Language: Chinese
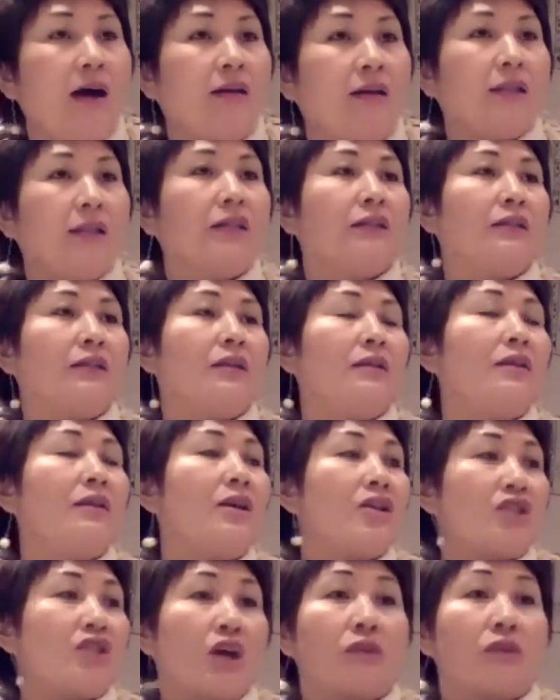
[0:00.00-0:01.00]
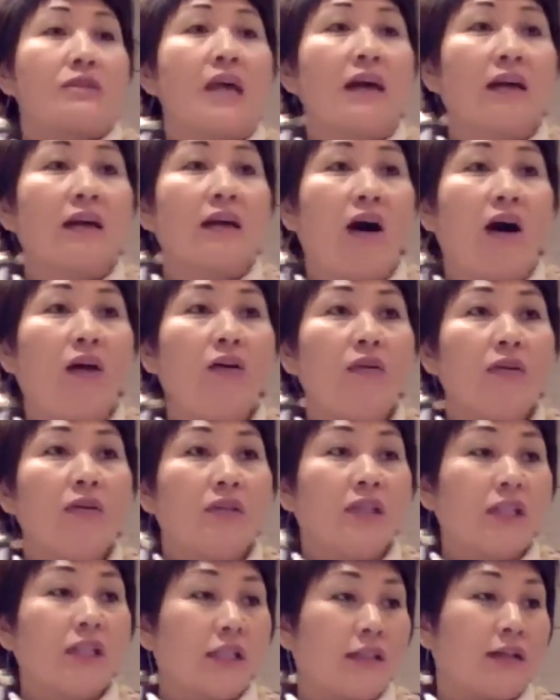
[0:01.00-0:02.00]
你可能小三高，
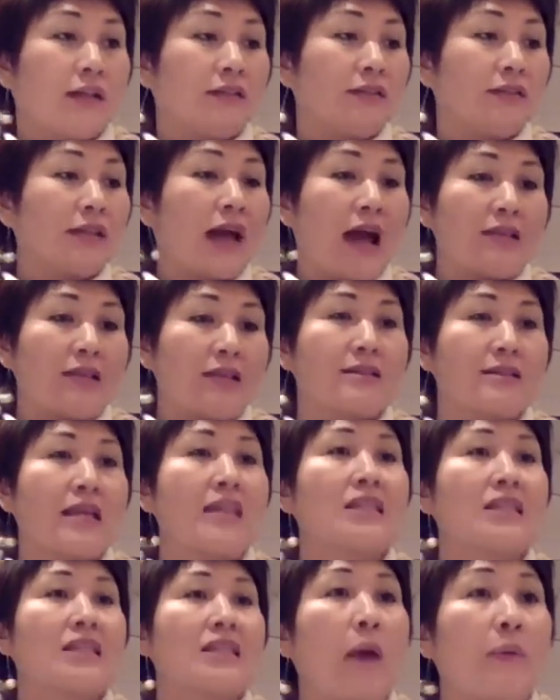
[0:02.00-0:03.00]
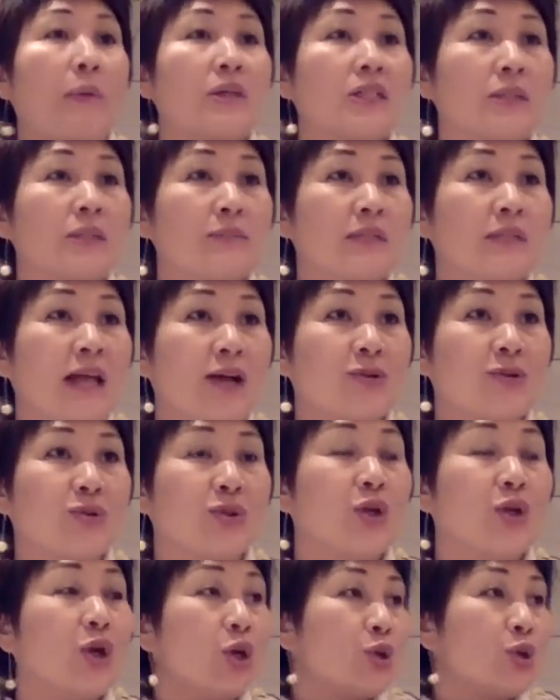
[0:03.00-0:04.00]
你可能看着山珍海味吃不下去，